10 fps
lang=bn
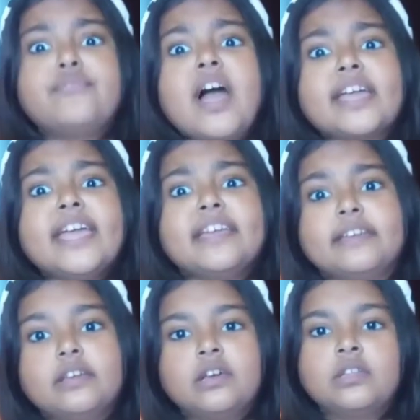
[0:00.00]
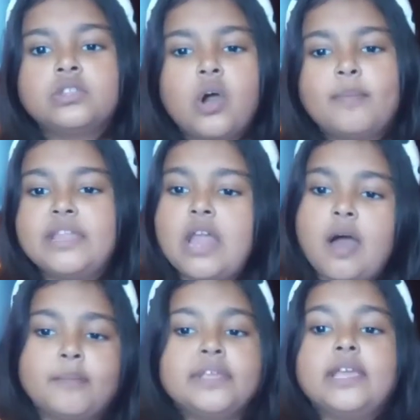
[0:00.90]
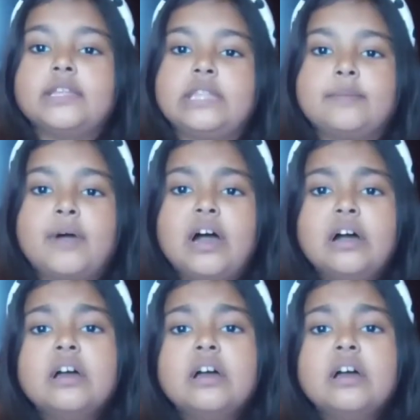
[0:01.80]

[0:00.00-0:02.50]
ফাঁকি তবে নামিয়ে দে মা